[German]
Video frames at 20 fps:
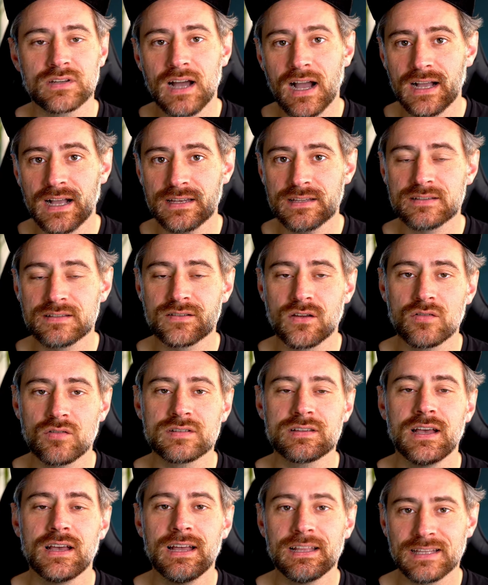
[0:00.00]
gar keine
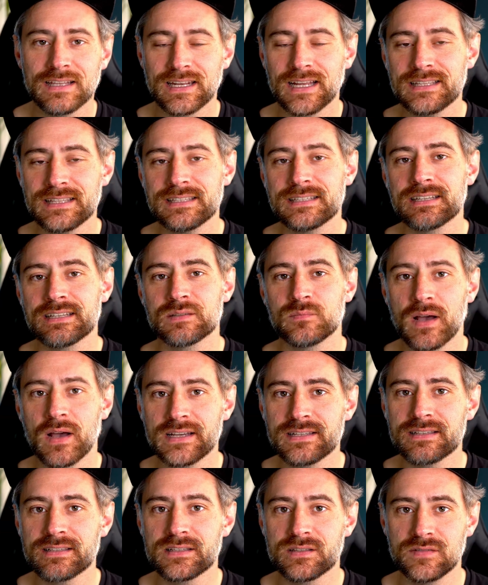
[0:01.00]
Stories, dann hat sich das
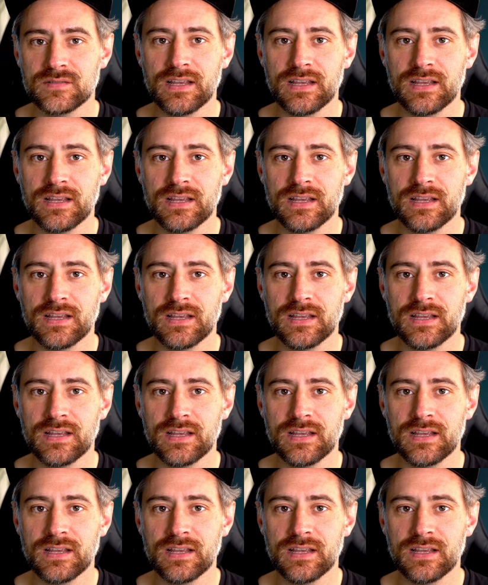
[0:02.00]
meistens wieder